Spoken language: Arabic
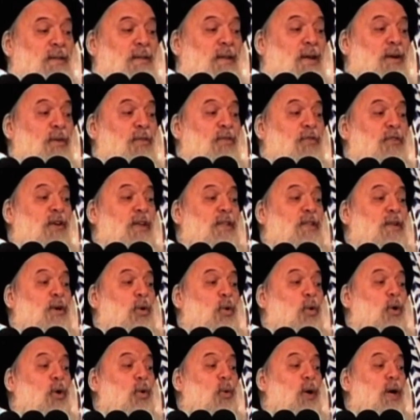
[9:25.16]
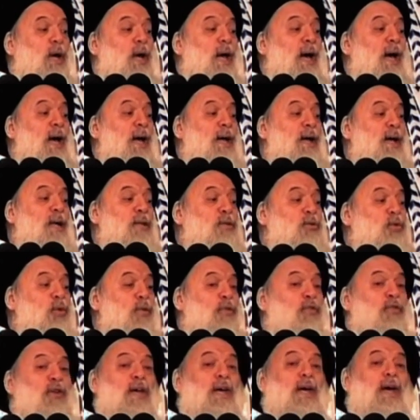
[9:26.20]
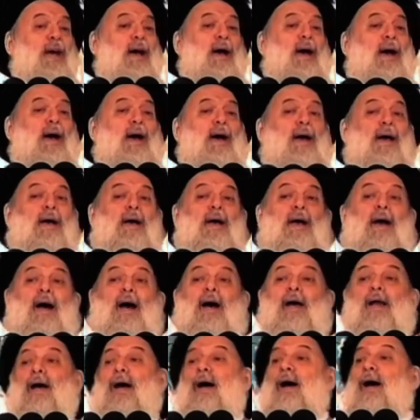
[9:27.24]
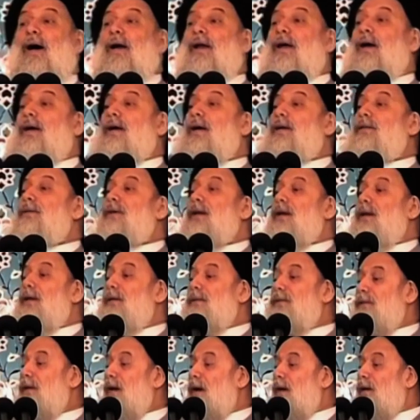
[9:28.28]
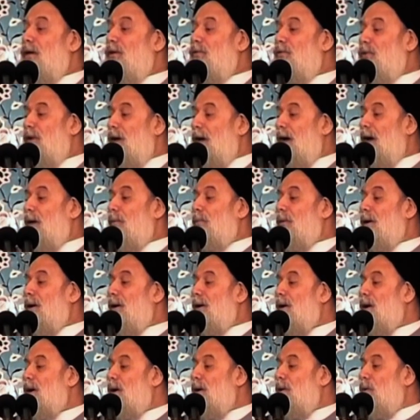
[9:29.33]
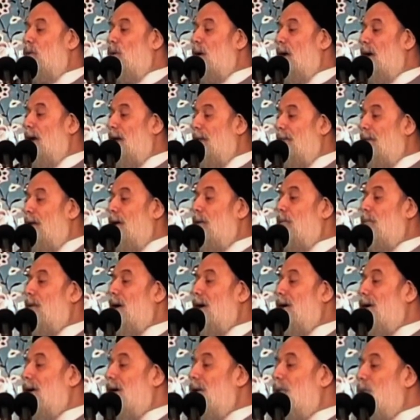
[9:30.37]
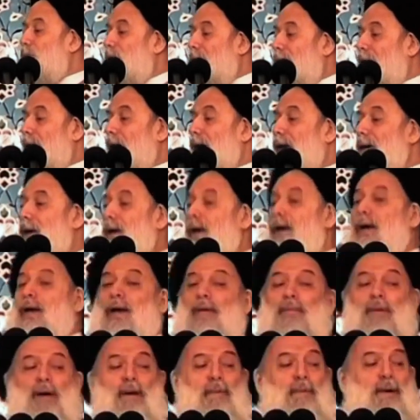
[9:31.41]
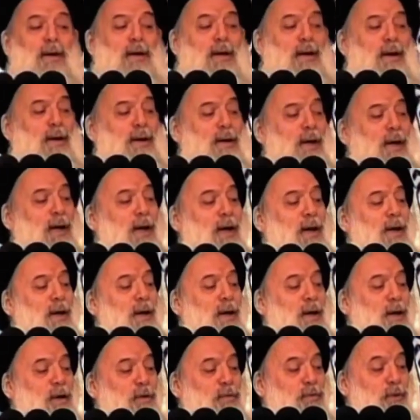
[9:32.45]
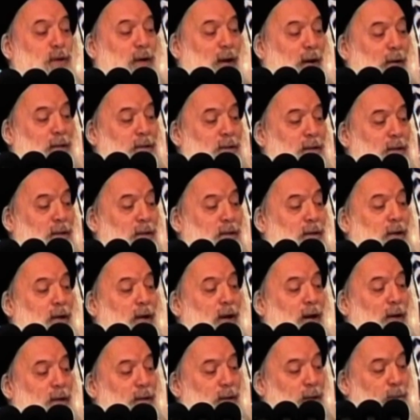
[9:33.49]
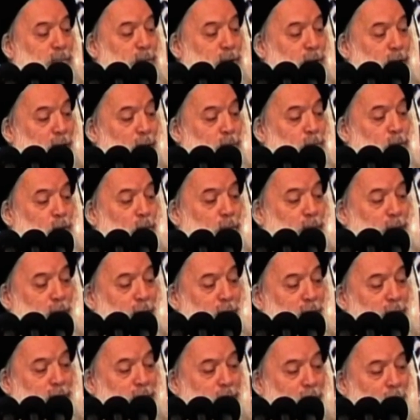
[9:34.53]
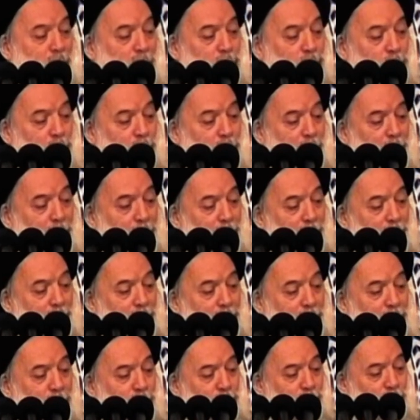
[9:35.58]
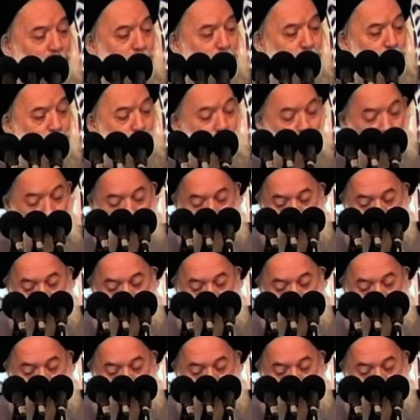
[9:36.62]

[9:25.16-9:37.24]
تنفتح الولاية فيها على حركة الإنسان في العمل وهذا معنى الولاية كما بيناه في حديثنا عن أمير المؤمنين سلام الله عليه في الأسبوع